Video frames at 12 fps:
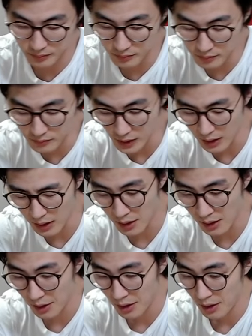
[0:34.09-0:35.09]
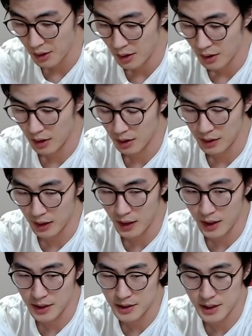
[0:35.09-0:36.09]
안 먹어? 어, 되게
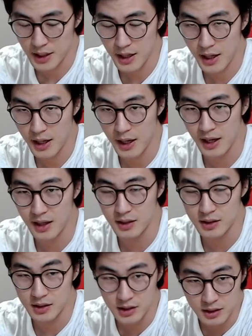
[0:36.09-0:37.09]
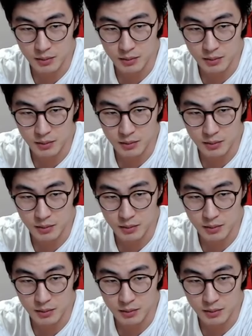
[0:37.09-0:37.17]
이제 지,